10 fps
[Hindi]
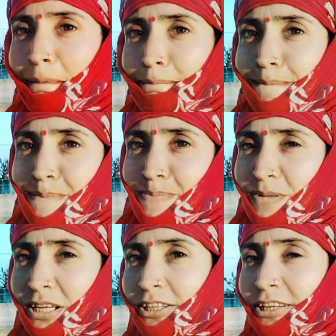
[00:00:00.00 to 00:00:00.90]

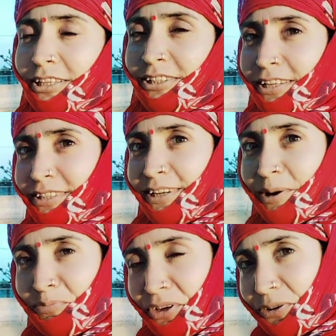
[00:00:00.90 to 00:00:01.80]
कि ललिता जी
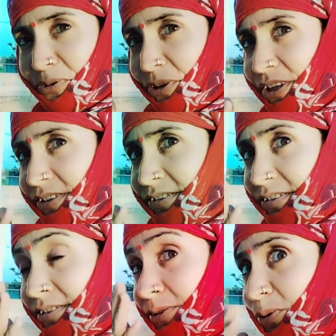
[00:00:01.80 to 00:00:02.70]
नाम की कोई
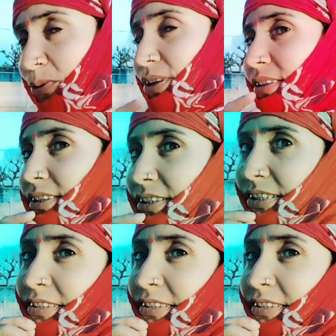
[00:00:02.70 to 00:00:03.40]
औरत ही